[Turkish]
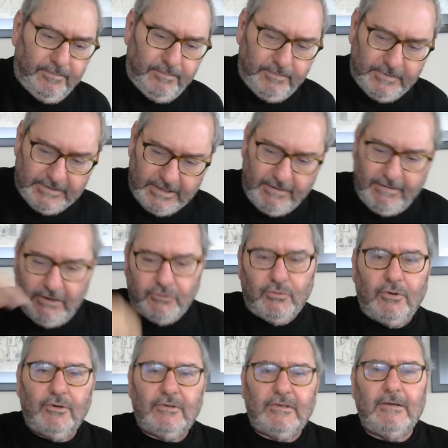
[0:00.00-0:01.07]
savaş
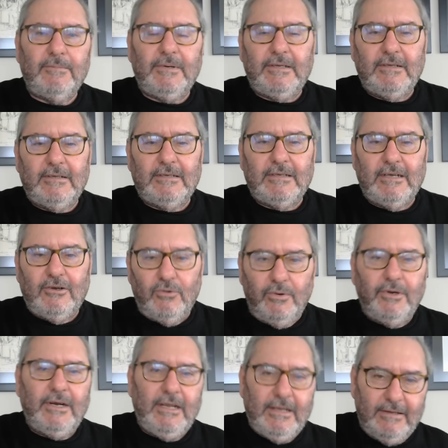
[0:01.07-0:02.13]
ortamında
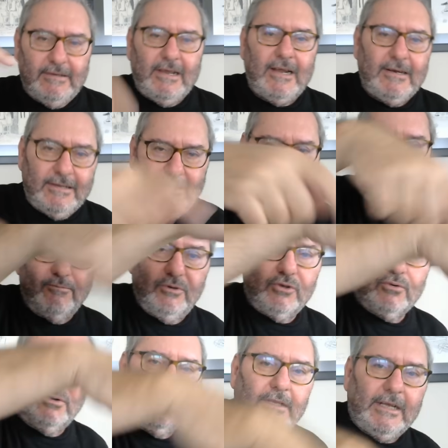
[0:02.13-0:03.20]
orayı terk
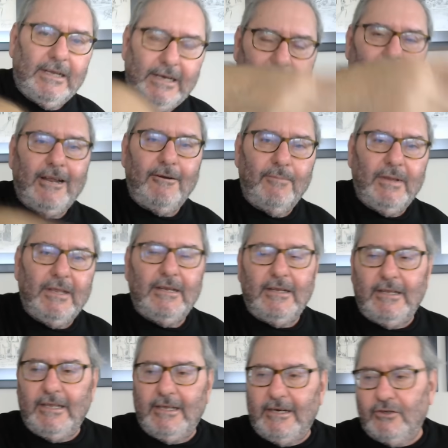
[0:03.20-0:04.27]
etmiş olan
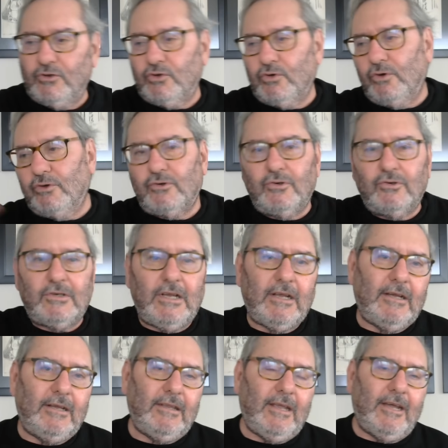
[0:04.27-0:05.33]
Ermenilerin sonsuza
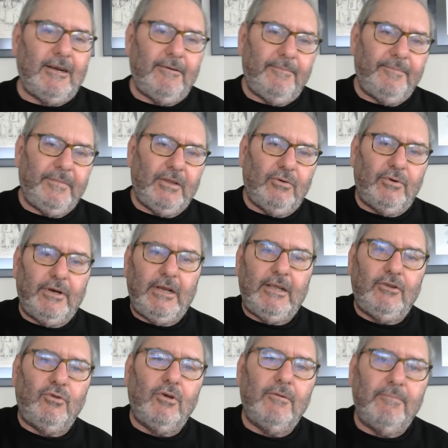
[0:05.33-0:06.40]
kadar
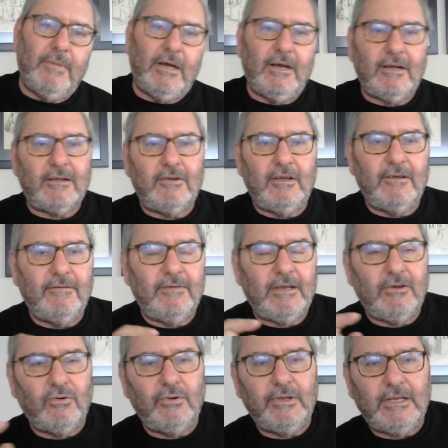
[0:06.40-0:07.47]
oraya dönme hakkı
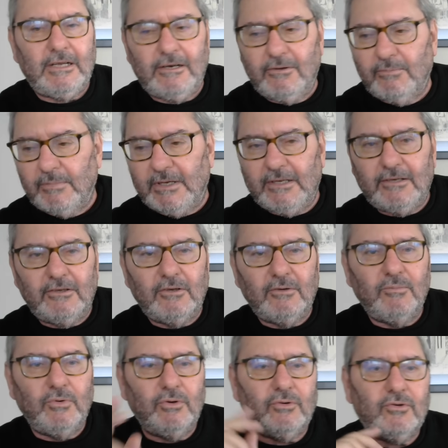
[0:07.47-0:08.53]
ve onların malının,
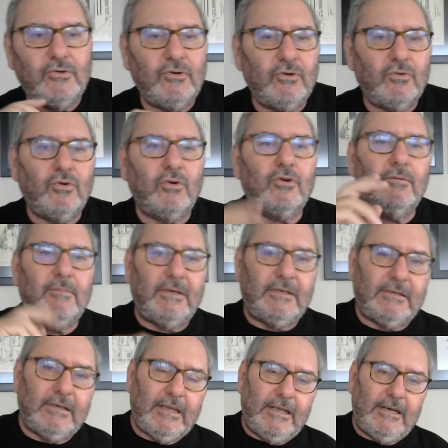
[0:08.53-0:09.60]
mülkünün
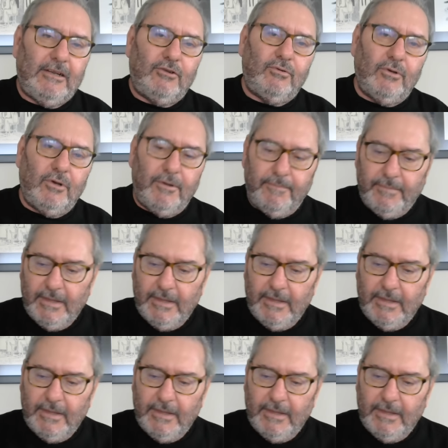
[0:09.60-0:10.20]
korunması gerekiyor.